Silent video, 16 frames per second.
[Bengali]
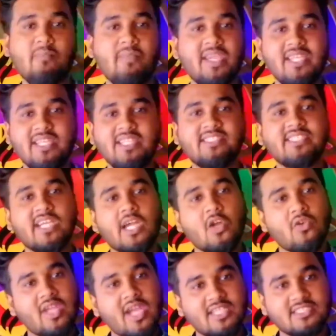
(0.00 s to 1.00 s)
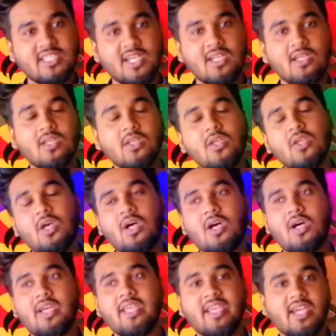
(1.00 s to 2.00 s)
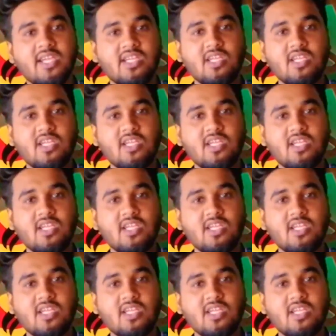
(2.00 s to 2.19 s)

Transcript: মেইনলি যে কারণে আসা এখানে